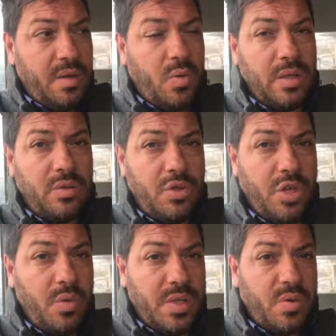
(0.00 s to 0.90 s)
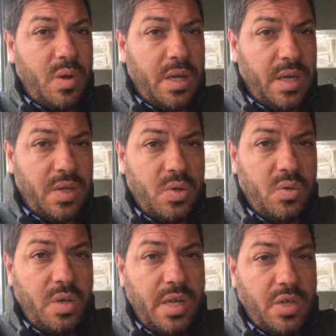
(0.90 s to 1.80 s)
4-5 squadre che
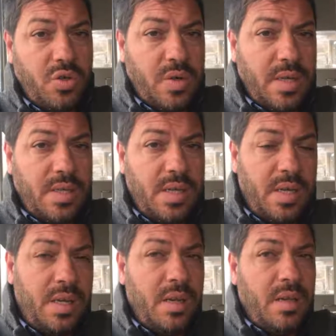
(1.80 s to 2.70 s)
sono lì a giocarsi